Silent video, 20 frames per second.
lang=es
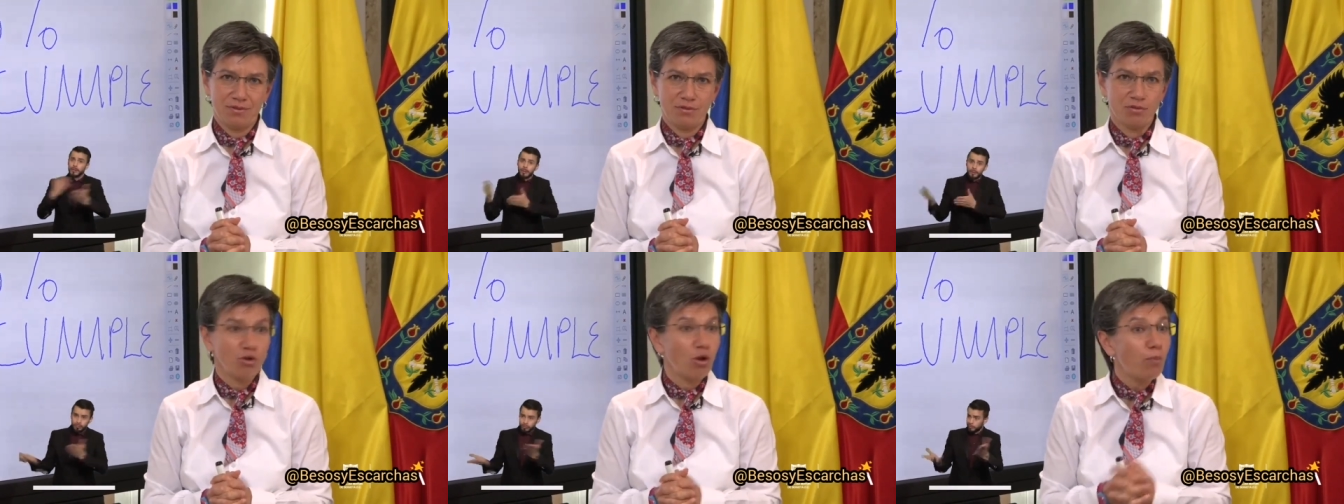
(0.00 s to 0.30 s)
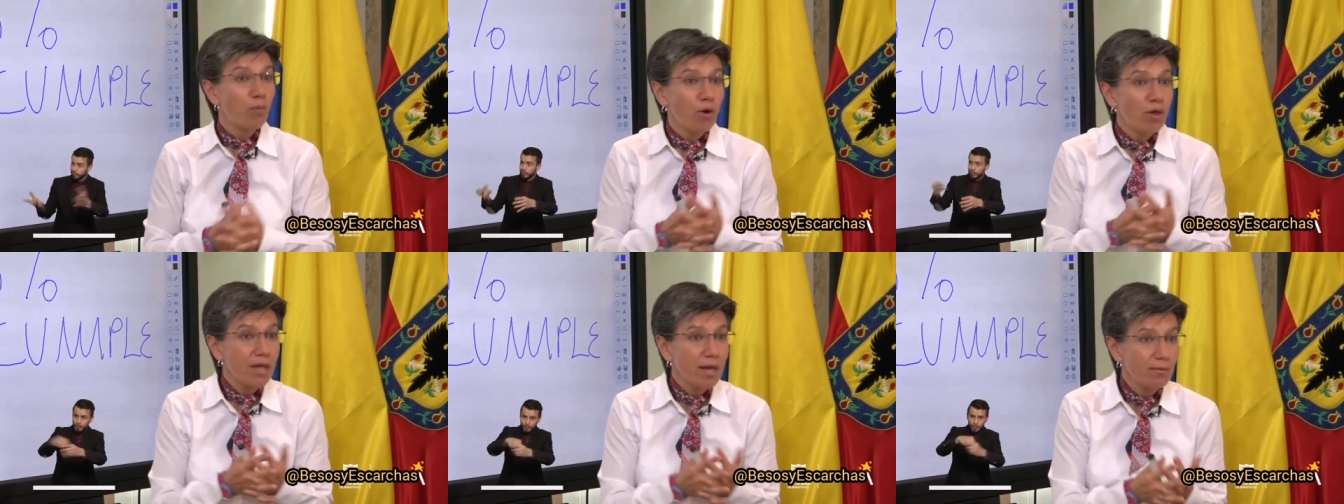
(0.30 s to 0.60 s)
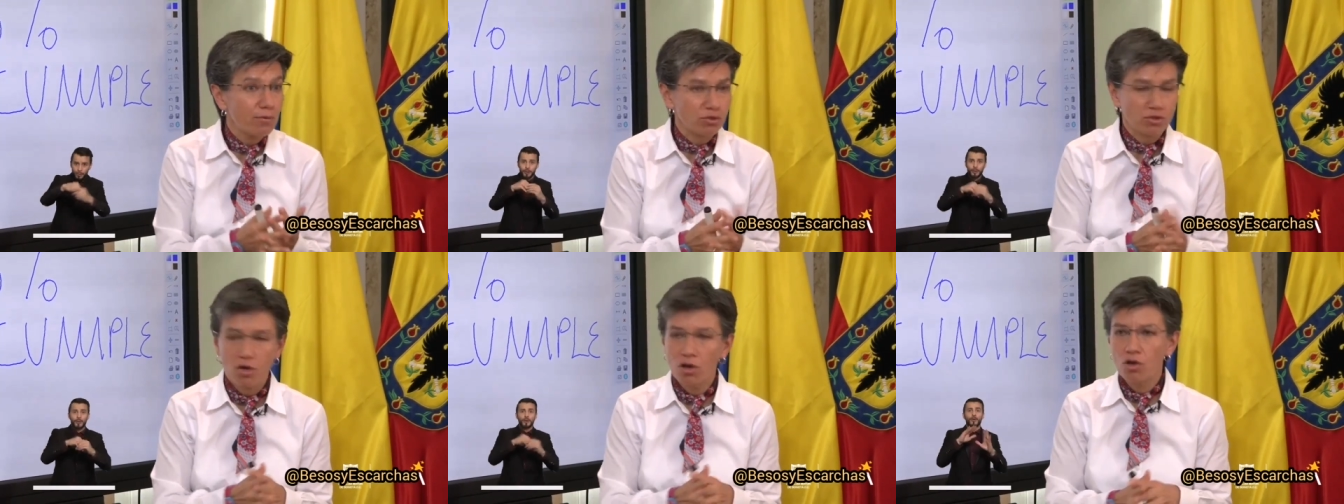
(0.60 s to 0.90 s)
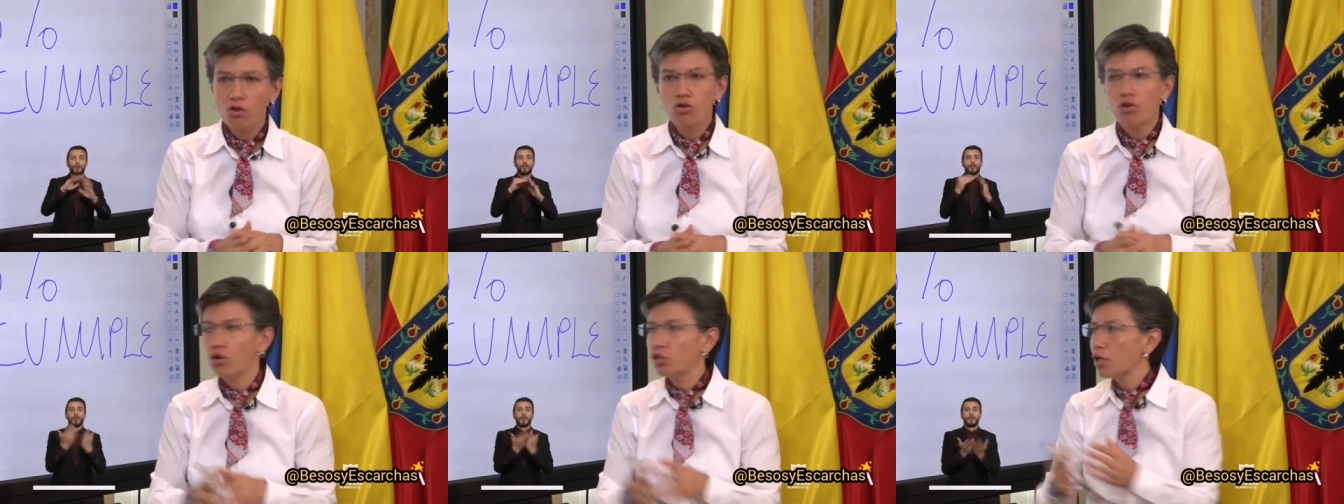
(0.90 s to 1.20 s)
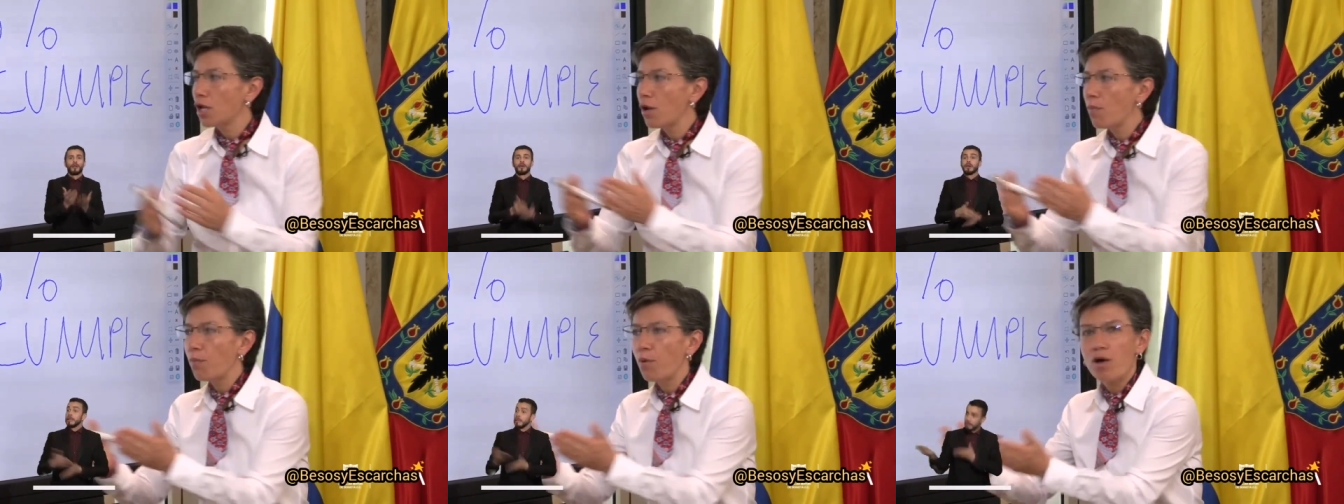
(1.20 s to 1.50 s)
No podemos. No
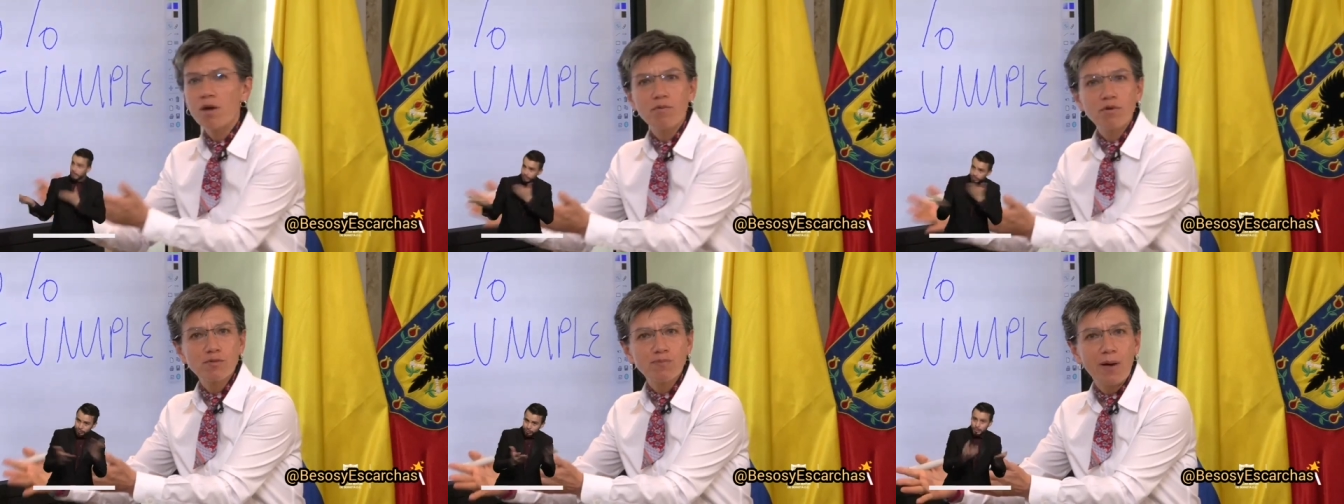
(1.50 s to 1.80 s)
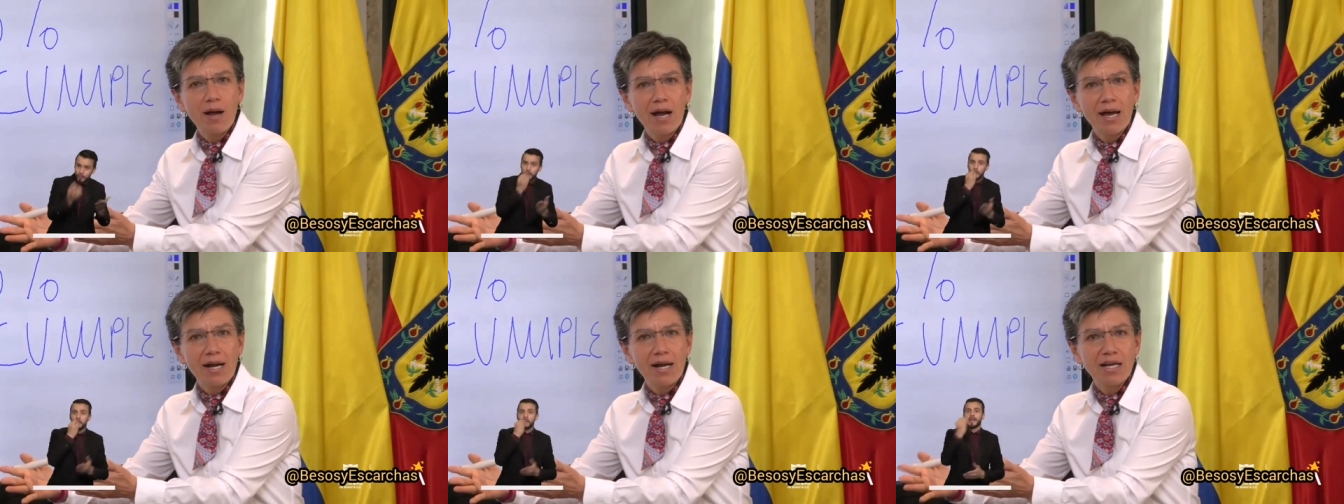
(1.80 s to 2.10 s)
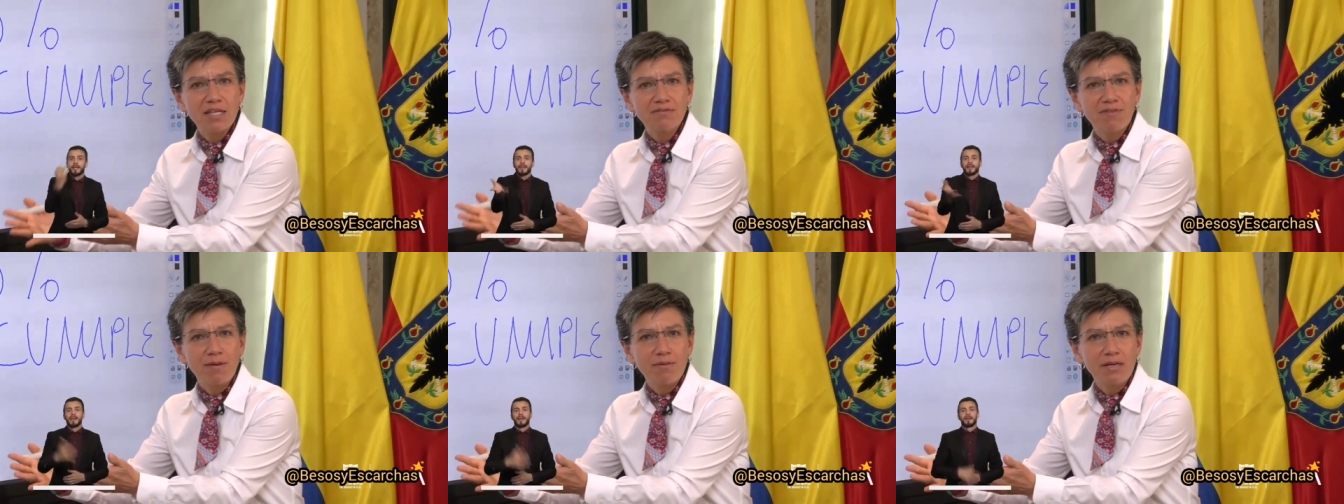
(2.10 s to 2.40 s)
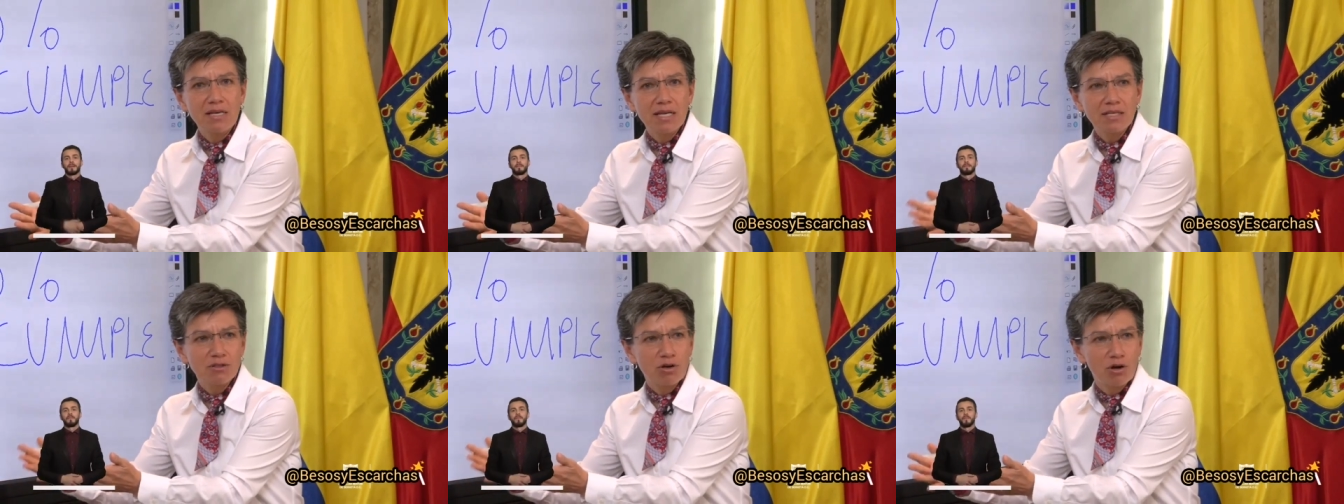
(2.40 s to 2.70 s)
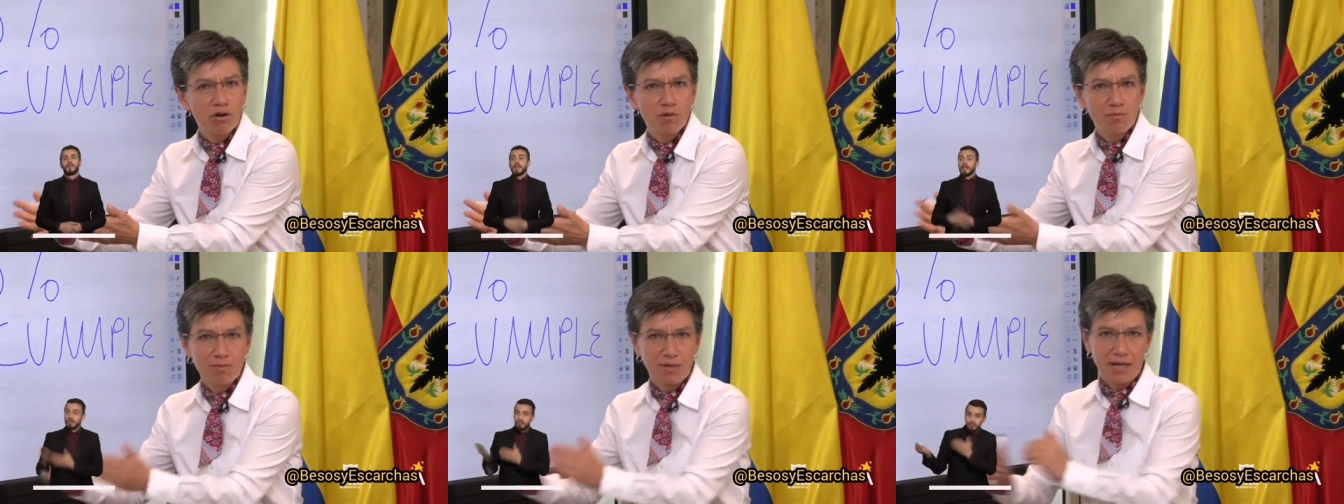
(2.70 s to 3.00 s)
se lo podemos pagar a las familias
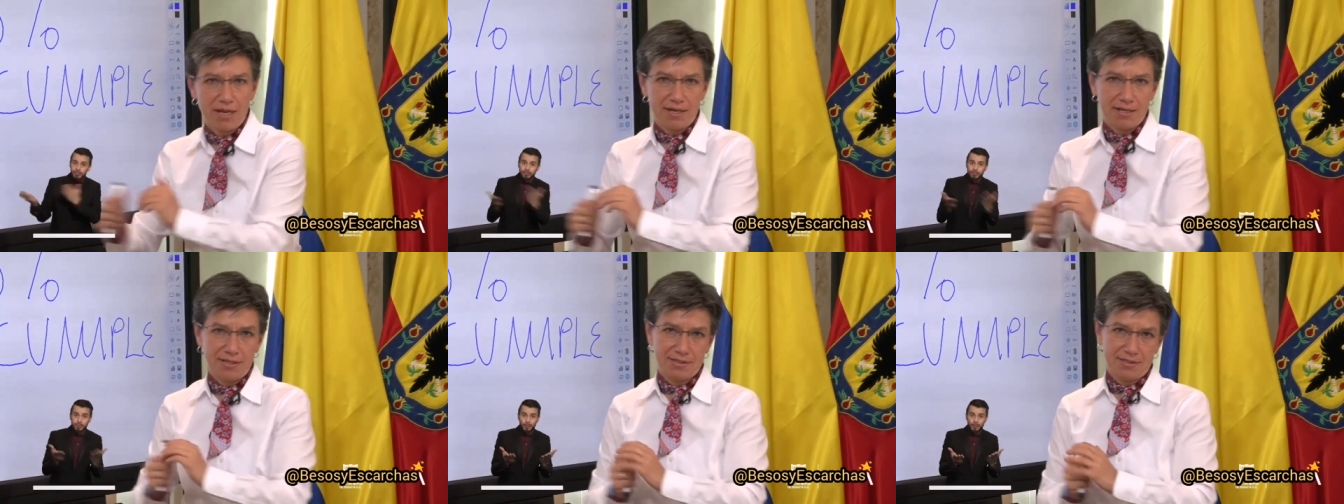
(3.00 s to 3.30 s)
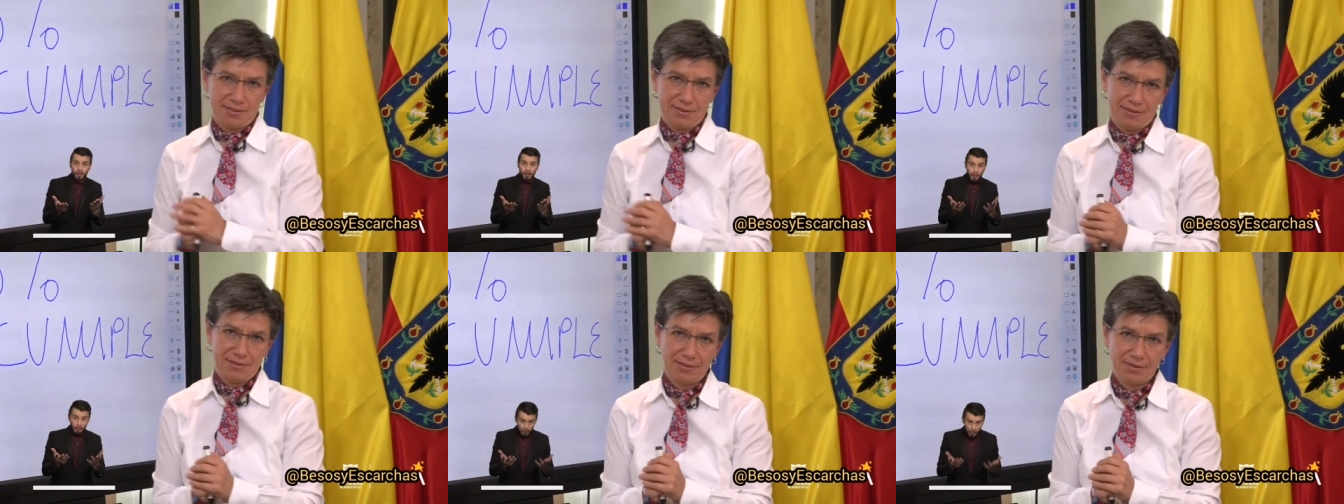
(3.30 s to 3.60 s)
colombianas.